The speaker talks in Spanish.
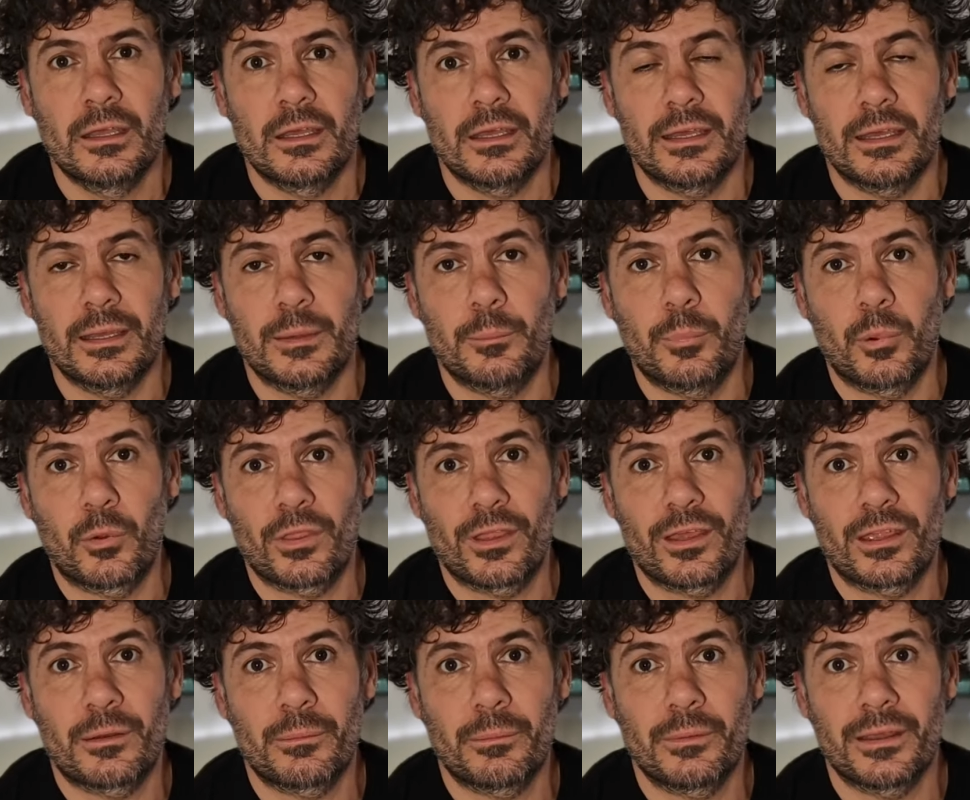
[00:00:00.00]
eh,
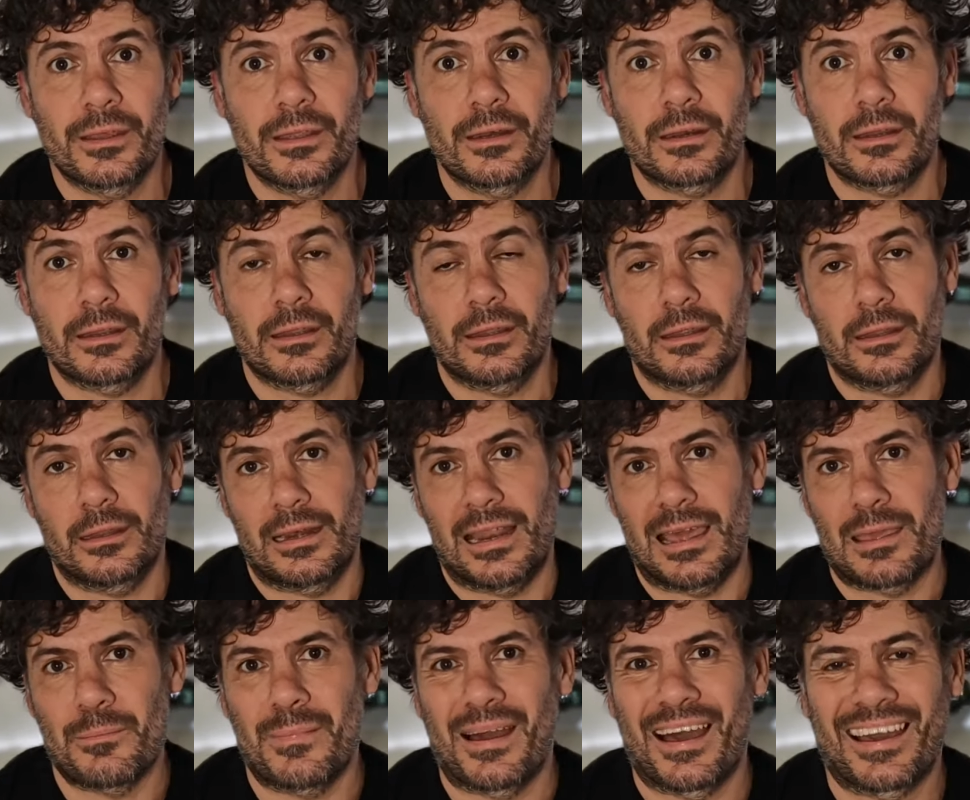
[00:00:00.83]
poder ver eh,
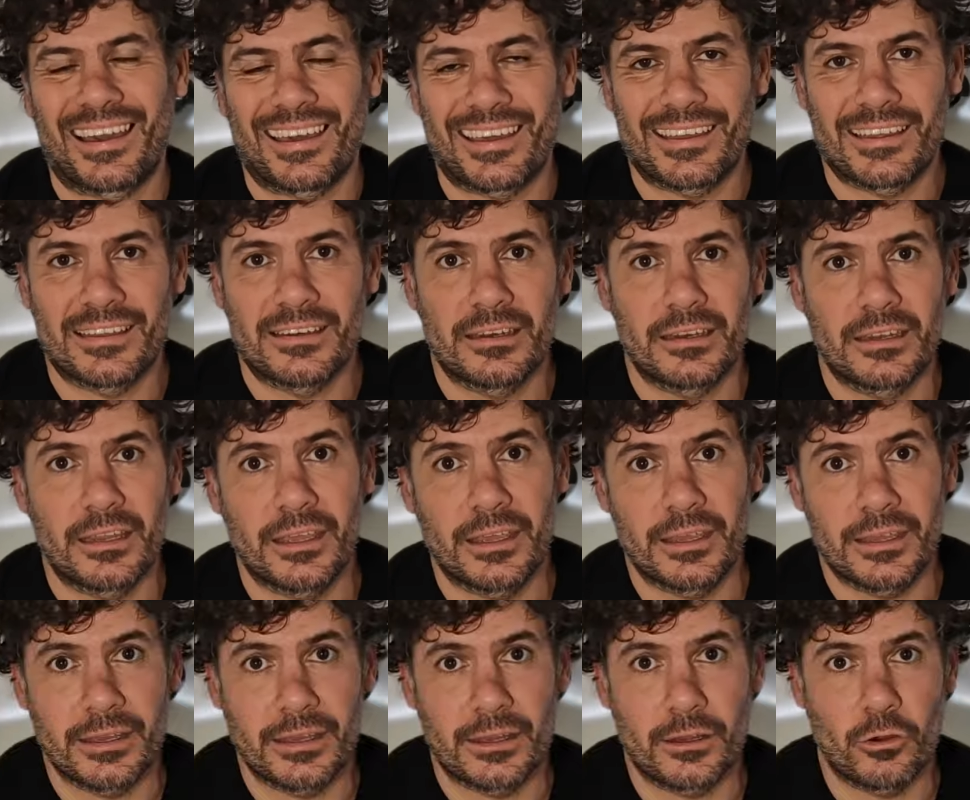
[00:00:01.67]
la imagen
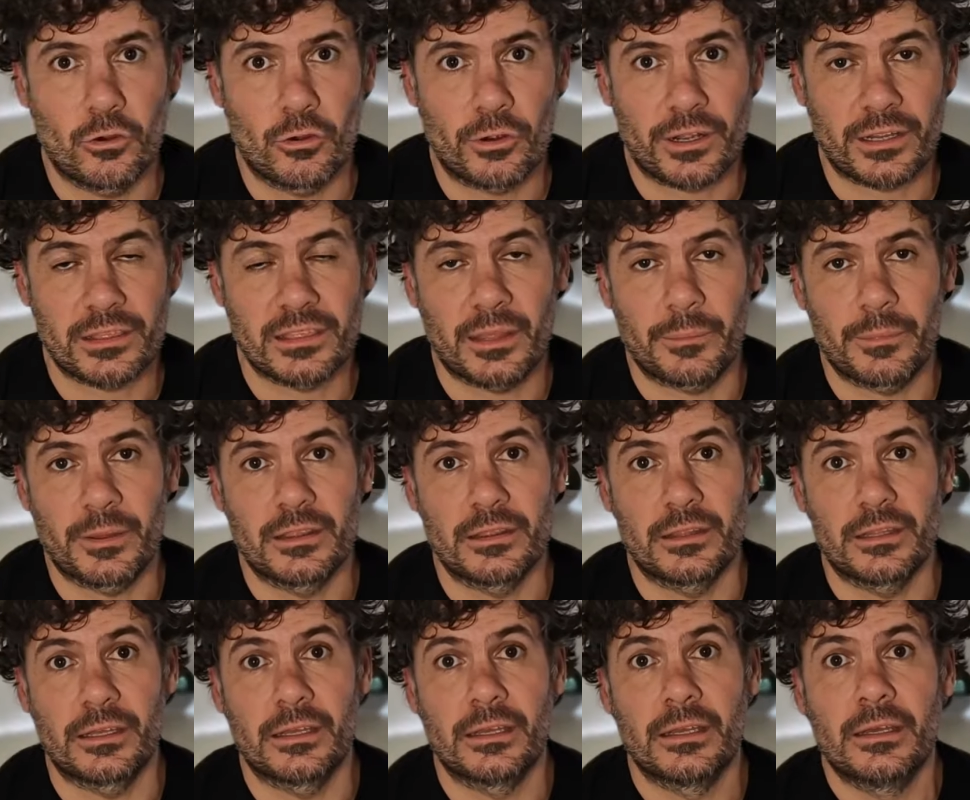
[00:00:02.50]
eh,
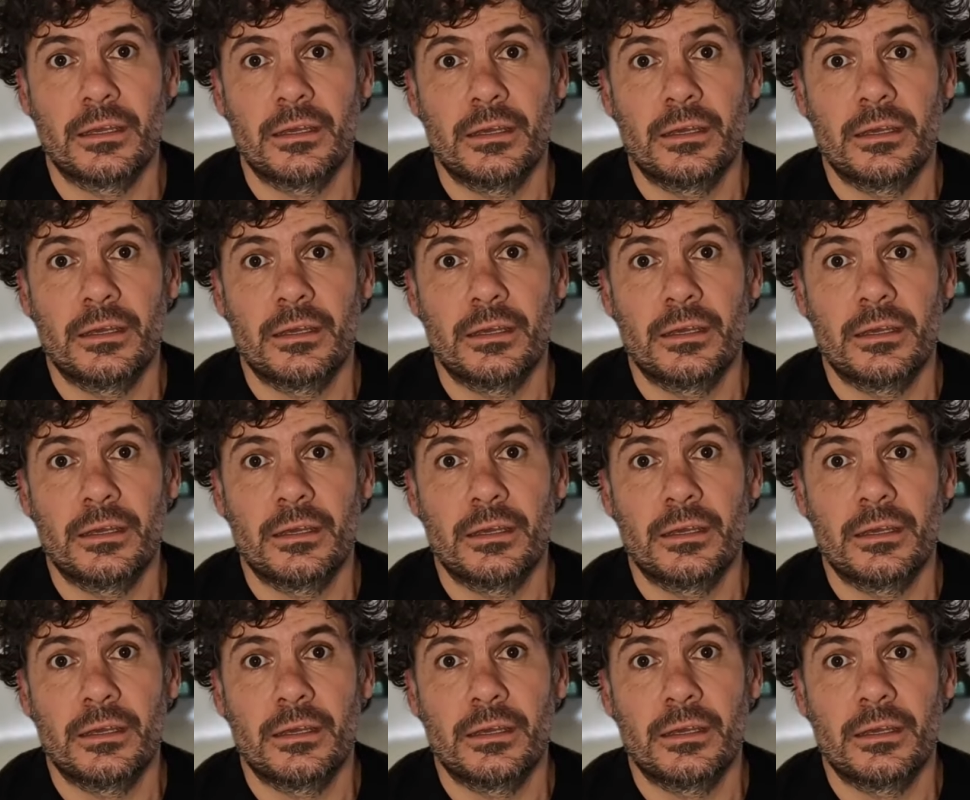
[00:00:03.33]
correctamente.